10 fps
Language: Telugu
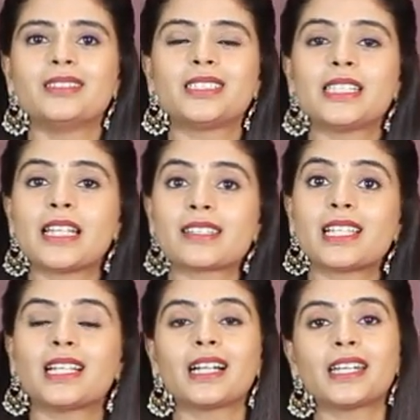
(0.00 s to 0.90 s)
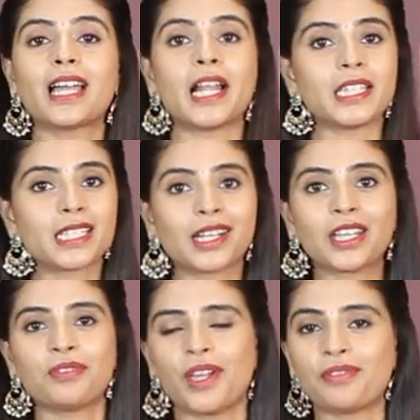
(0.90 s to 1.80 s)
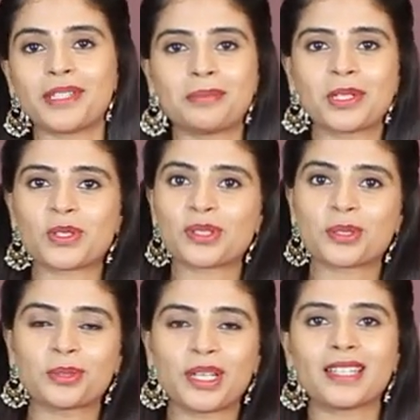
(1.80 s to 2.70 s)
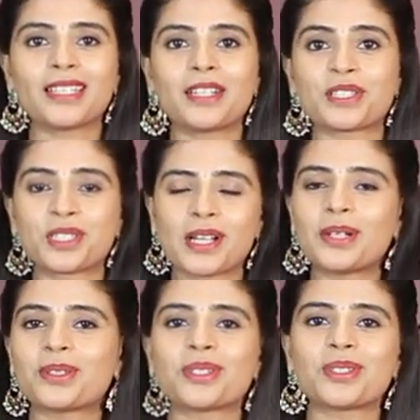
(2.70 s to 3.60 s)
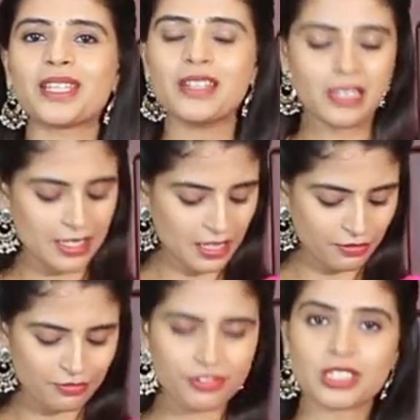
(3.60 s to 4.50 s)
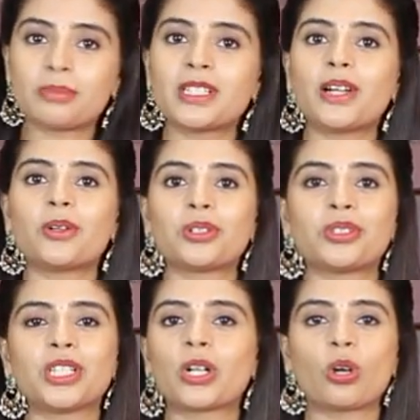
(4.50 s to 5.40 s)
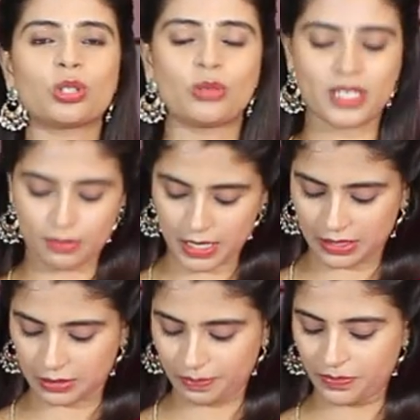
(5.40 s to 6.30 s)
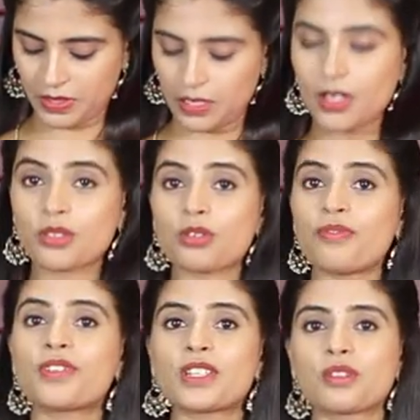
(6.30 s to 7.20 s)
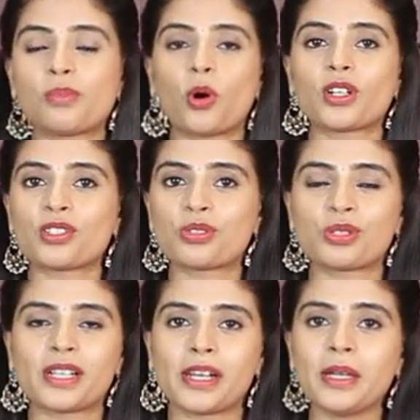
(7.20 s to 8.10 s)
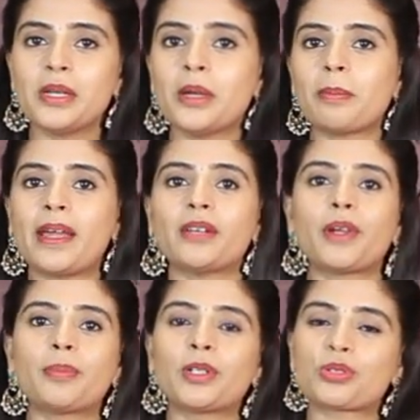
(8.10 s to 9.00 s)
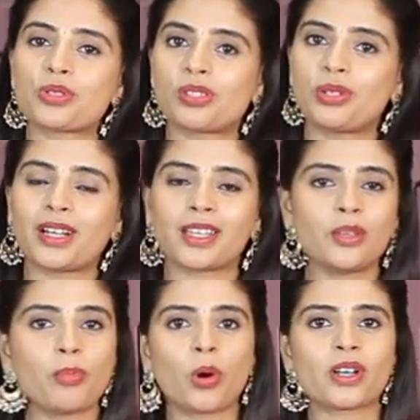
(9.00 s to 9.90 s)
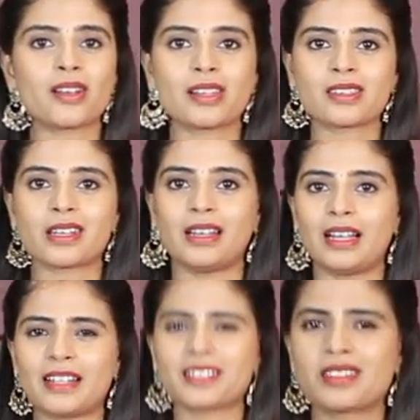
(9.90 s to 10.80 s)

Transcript: చినియా సిల్క్ అంటే అందరికీ ఫేవరెట్ బికాస్ చూడడానికి రిచ్గా ఉంటుంది కంఫర్టబుల్గా ఉంటుంది క్లాత్ వైజ్ మాత్రం సో ఫస్ట్ బార్డర్స్ చూడండి పైన వైపున చూస్తున్నారు కదా బార్డర్లెస్ స్టైల్ అంటే